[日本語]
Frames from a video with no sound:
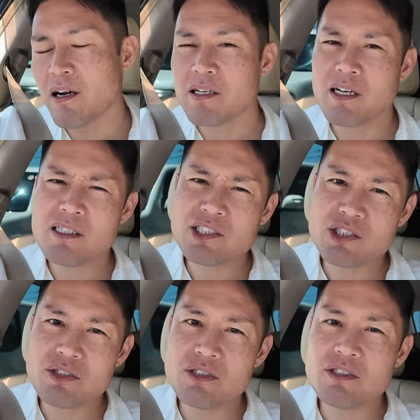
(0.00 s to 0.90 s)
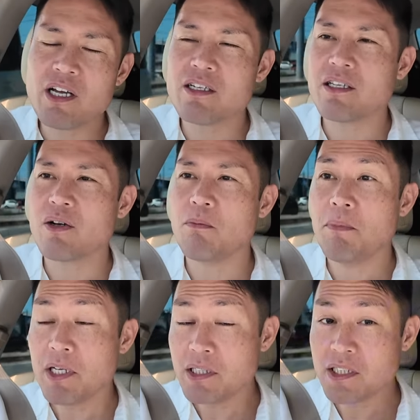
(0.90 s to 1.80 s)
あれ何種類ぐらいあるんだろう。
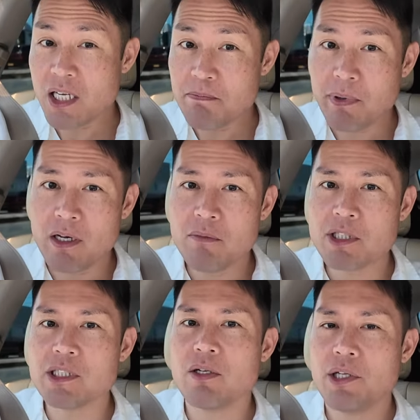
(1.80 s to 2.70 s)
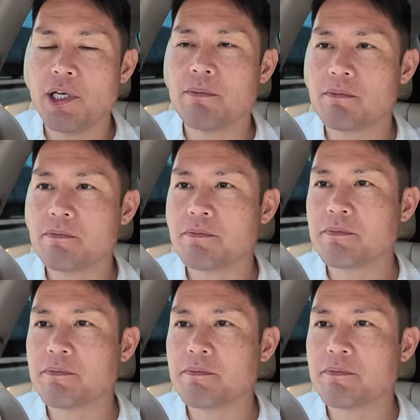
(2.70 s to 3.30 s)
めっちゃいっぱいありましたよね。